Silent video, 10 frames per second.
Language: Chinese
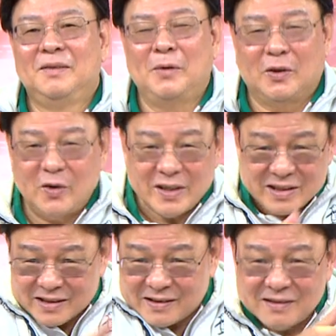美国
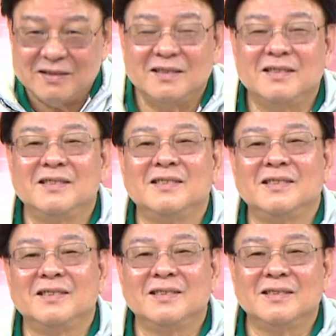人是
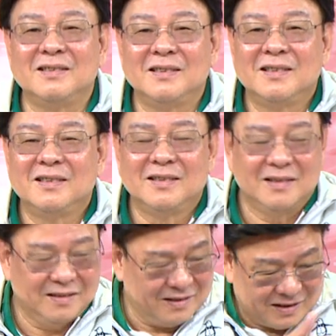
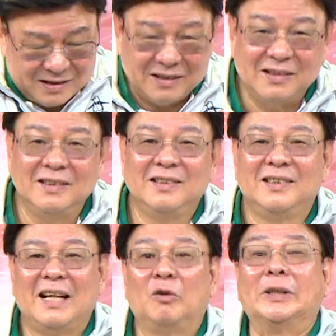是
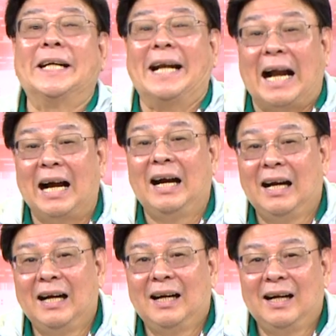老爹啦，
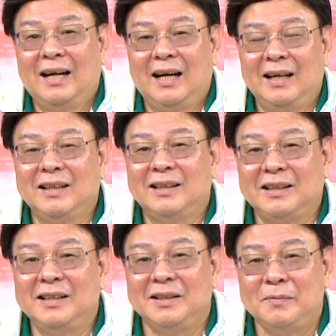啊，你
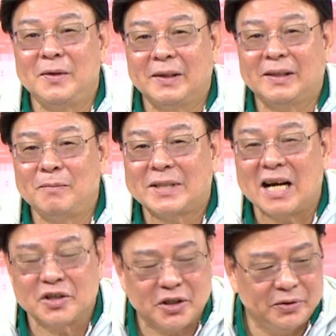你你别别
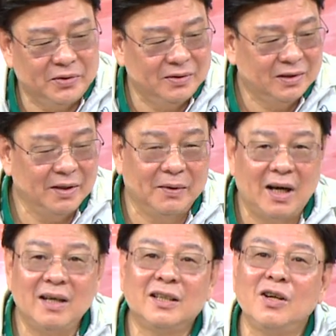唱秋，对不？
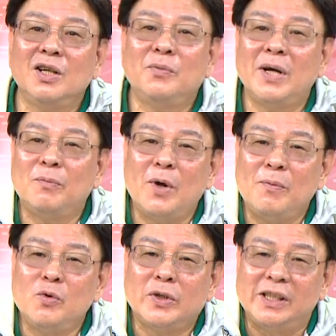啊，你叫你不不挥
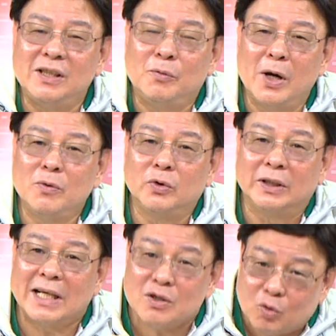舞旗就会不
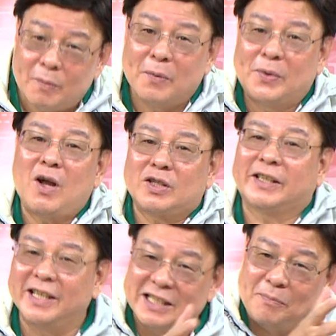旗，但是我们不要去
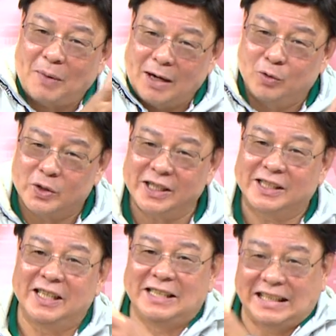跟人家买武器
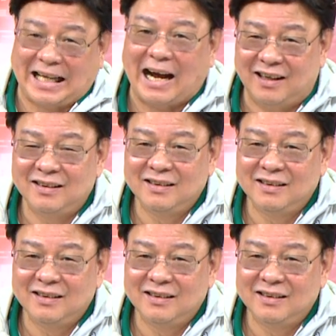去人家打。